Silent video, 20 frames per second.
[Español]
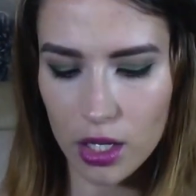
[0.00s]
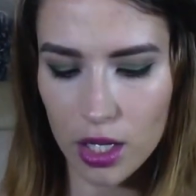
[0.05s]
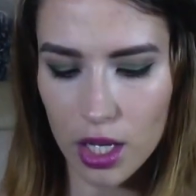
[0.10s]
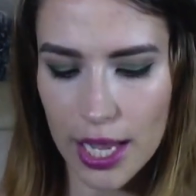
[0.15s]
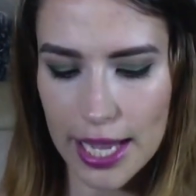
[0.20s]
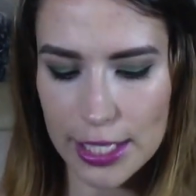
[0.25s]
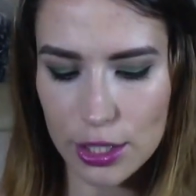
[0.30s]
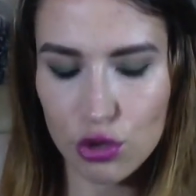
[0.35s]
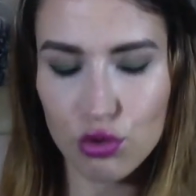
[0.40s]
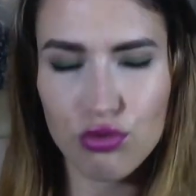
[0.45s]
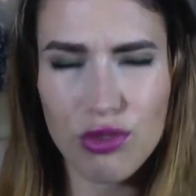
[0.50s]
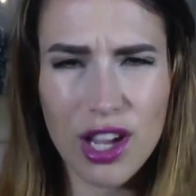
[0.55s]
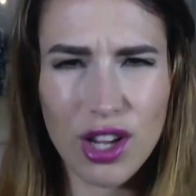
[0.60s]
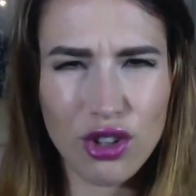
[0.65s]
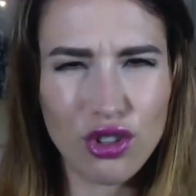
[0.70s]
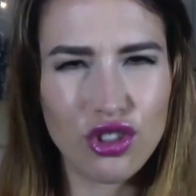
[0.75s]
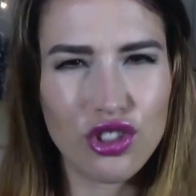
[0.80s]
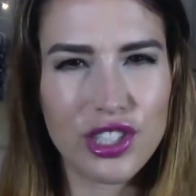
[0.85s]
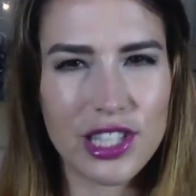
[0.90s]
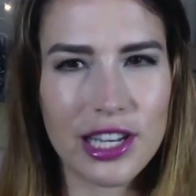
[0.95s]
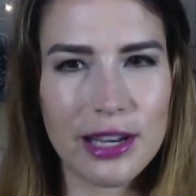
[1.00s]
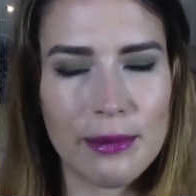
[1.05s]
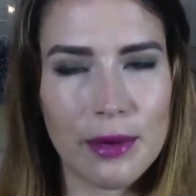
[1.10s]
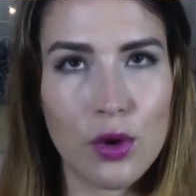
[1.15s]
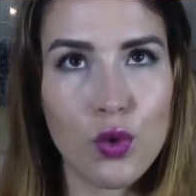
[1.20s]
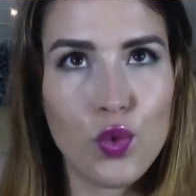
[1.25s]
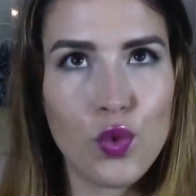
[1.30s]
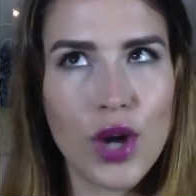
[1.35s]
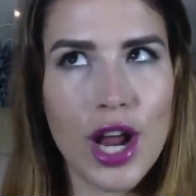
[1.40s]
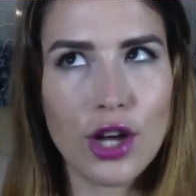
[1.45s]
Es un acondicionador,
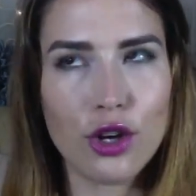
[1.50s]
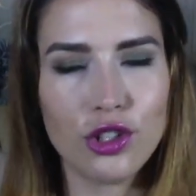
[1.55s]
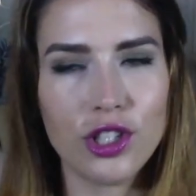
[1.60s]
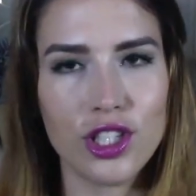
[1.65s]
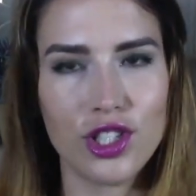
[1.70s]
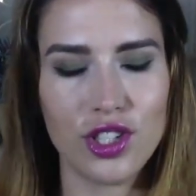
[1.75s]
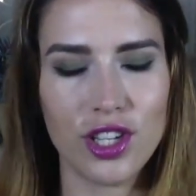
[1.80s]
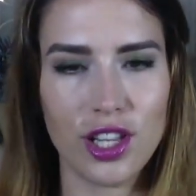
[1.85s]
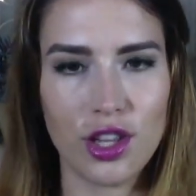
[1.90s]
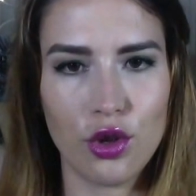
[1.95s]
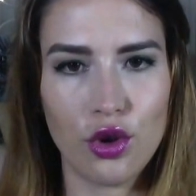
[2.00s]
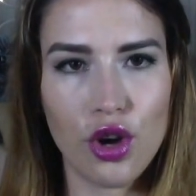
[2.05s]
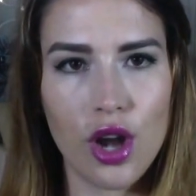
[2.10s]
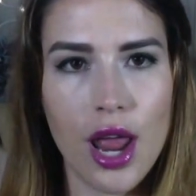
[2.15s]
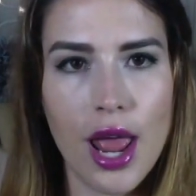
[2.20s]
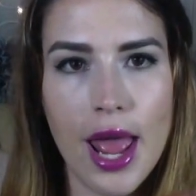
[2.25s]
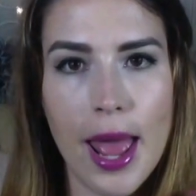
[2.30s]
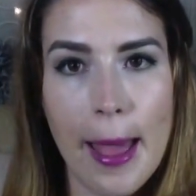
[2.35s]
un acondicionador